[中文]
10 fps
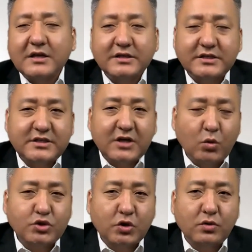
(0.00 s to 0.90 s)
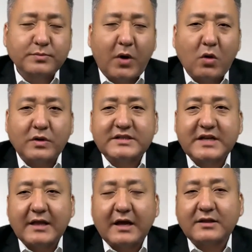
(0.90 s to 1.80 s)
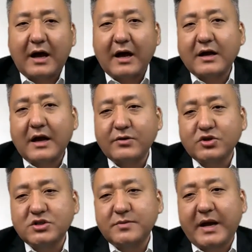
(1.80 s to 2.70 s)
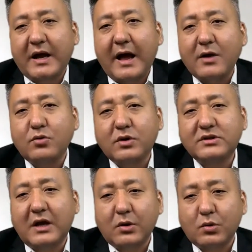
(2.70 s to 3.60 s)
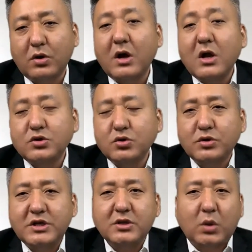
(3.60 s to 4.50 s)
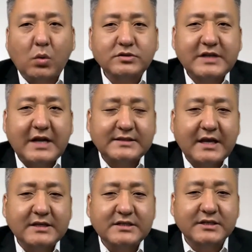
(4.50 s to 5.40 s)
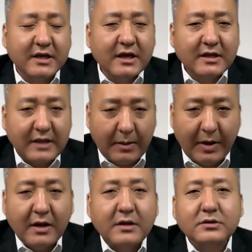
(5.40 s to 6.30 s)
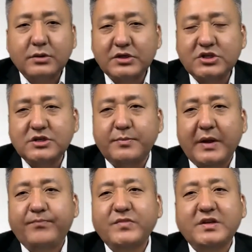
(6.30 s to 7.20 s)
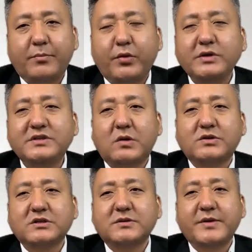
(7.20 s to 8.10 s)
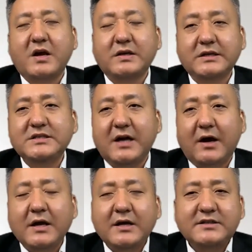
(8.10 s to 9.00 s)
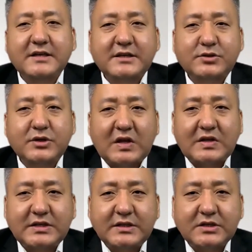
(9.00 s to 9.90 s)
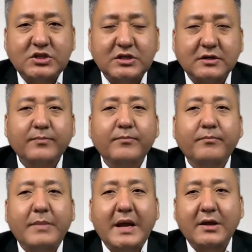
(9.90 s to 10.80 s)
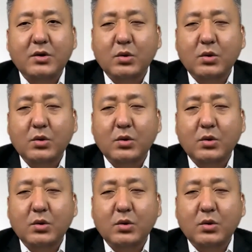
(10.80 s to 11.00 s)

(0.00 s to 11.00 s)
以及欧洲，包括加拿大，还有日本、韩国等国，如果一同站在一起，那么对日本将不会造成什么样影响。现在最担心的是。美